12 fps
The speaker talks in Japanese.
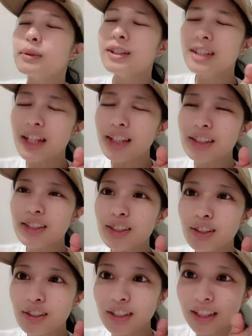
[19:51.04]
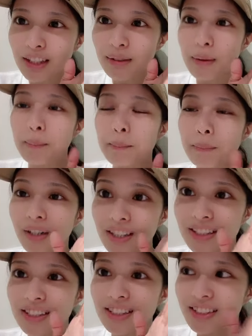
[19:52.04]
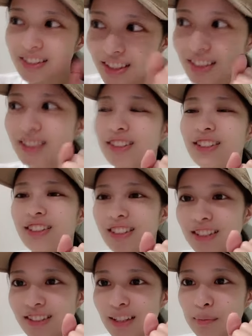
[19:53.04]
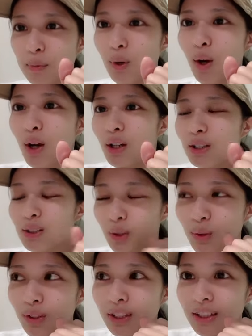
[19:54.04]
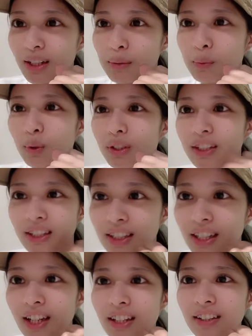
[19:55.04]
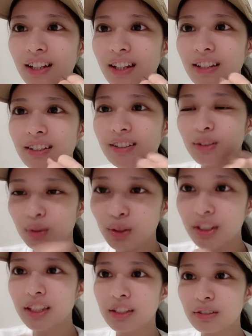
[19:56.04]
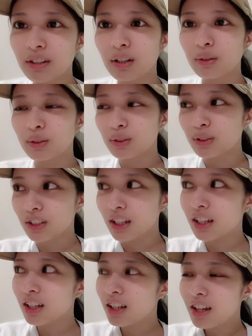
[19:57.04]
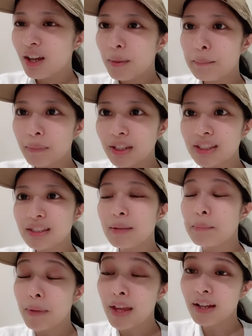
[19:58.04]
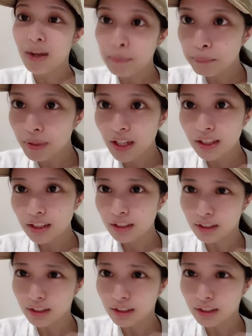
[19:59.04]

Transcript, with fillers: 体調だけはマジで崩したくない。もう、そこだけはもう気合で乗り切るわ、本当に。マジ、目かっぴらいて